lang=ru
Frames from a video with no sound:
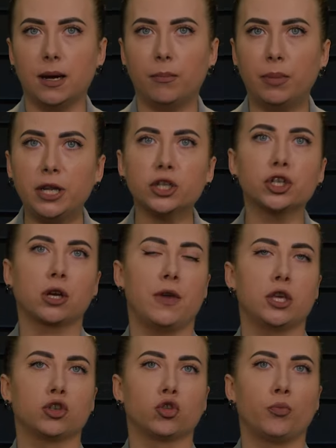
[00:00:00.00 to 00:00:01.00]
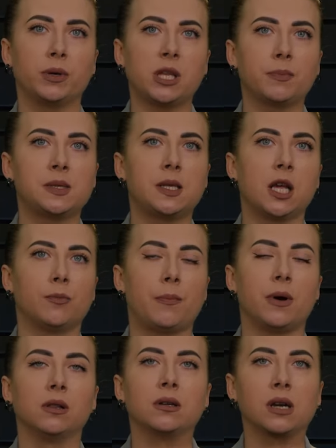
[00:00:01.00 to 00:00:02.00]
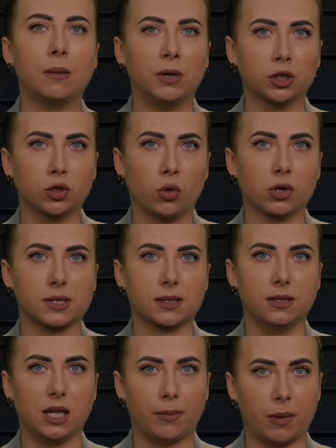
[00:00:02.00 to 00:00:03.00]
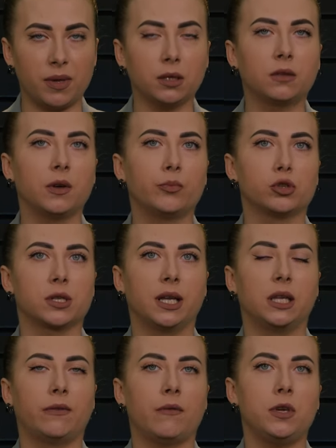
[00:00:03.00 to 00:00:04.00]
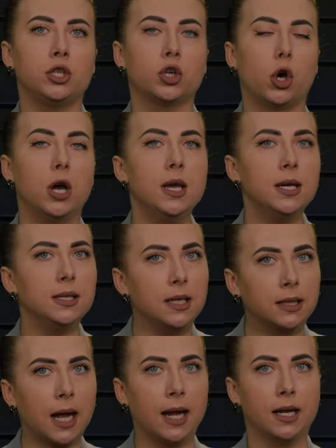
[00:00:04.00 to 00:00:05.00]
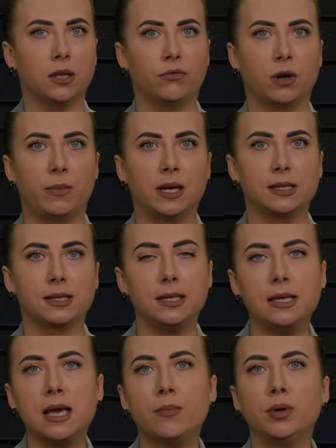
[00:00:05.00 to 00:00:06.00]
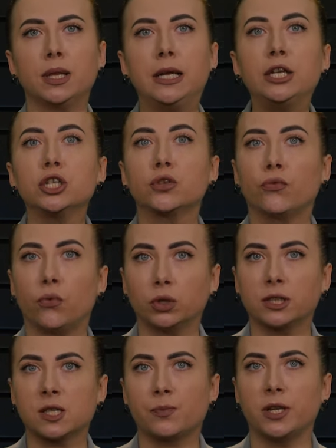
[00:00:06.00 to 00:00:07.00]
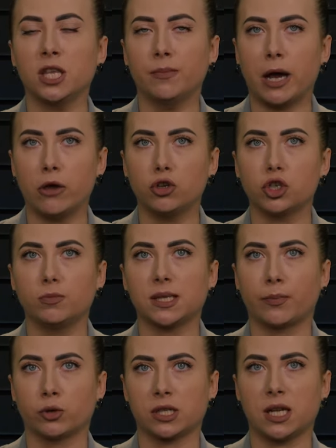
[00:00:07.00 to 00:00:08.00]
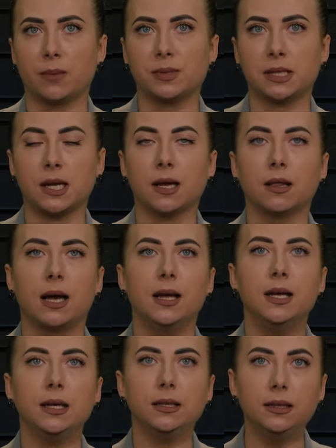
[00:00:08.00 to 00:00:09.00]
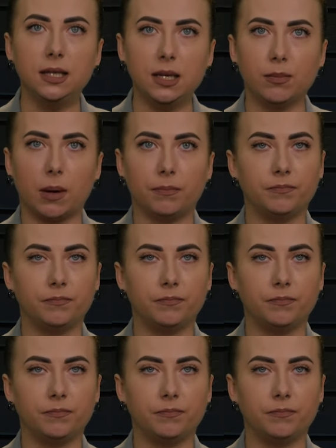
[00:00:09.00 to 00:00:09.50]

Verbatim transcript: Ближе к вечеру под обстрел попал Краматорск. На момент выпуска этого видео детальной информации не было, лишь фото с поднимающимся после обстрела дымом.